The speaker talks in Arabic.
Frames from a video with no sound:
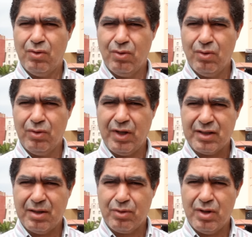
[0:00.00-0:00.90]

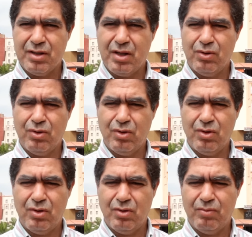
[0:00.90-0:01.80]
ونعتبر
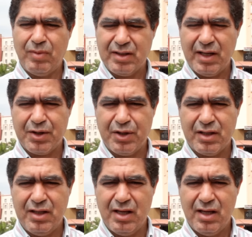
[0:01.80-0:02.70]
انه ما
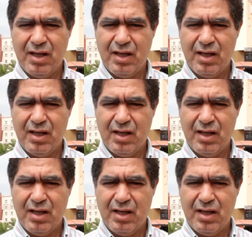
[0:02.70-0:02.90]
تعرضت له